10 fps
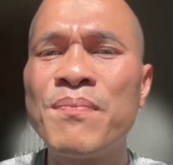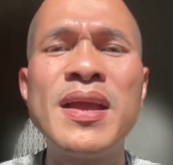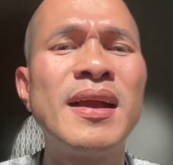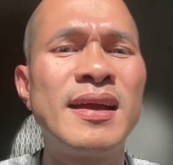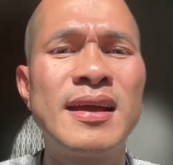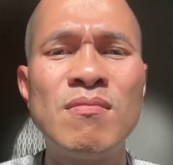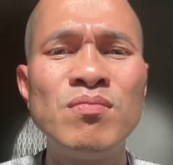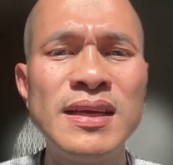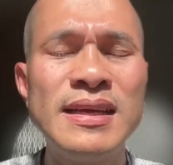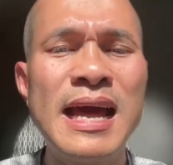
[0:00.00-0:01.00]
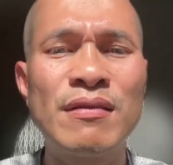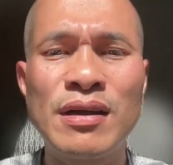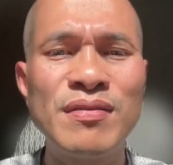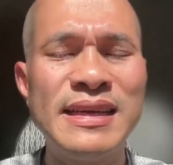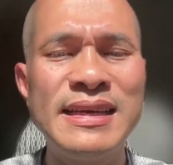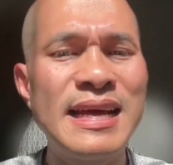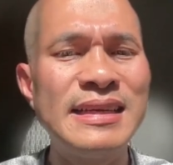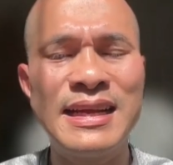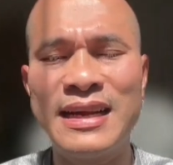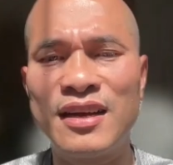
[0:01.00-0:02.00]
những cái công ty nào trong cái
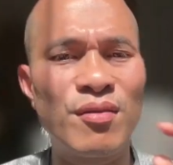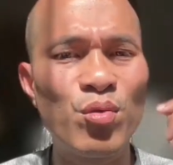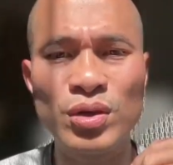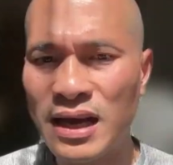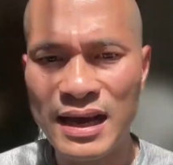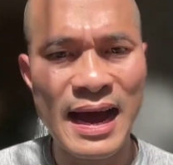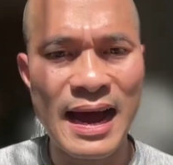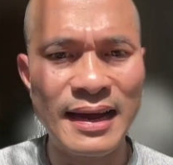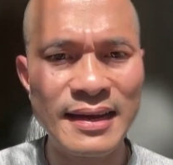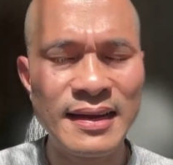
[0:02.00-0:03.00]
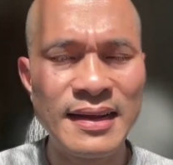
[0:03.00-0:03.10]
index này là nó mua tất cả